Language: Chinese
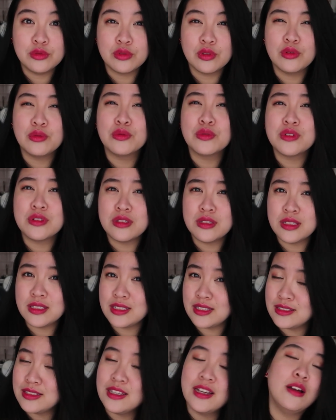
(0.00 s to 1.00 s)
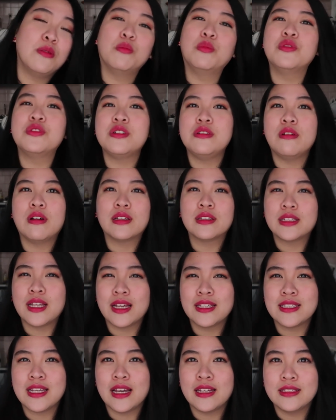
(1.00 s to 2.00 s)
说我真的很不希望
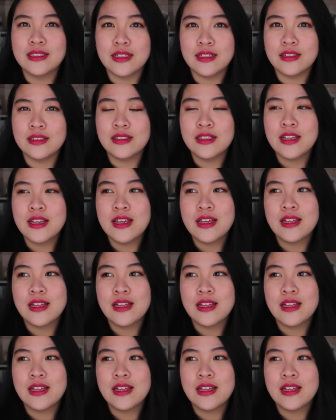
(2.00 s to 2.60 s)
大家能，